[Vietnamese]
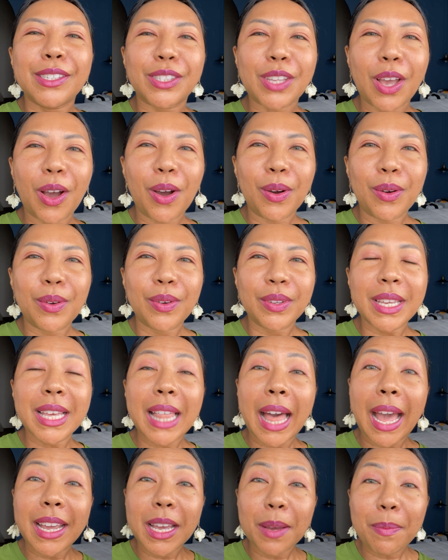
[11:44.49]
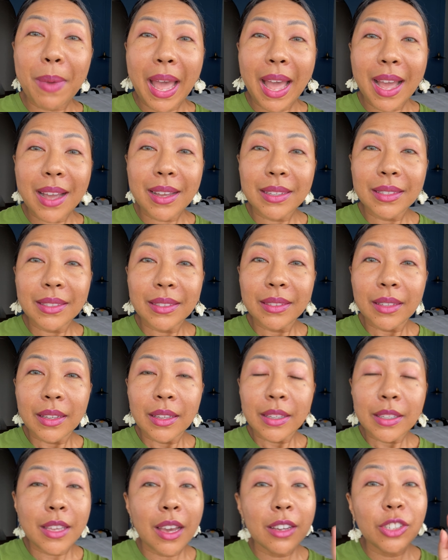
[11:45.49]
So, với lại các bạn
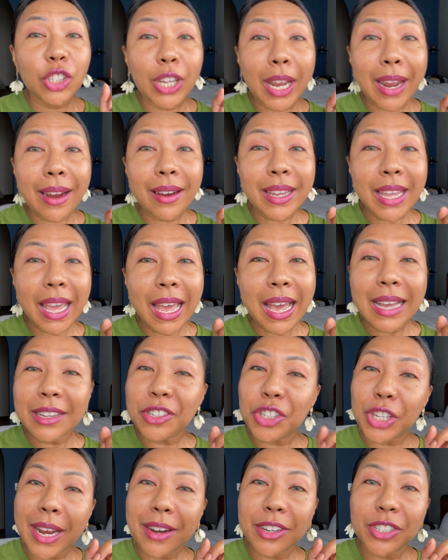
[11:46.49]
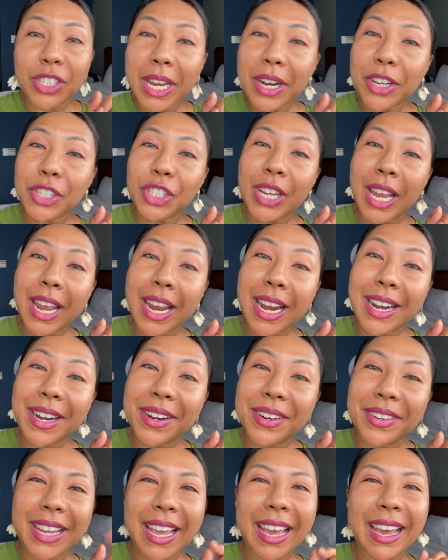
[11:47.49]
nhớ share nha, share share share
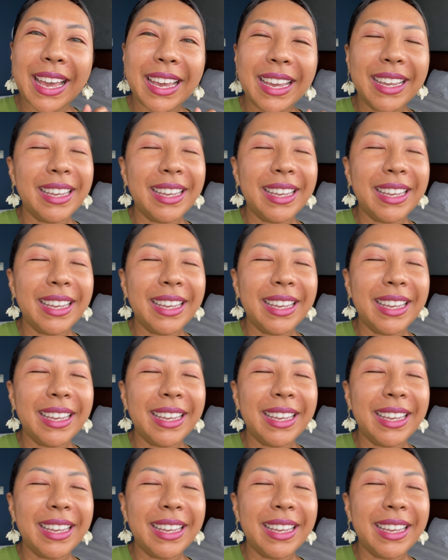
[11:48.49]
ok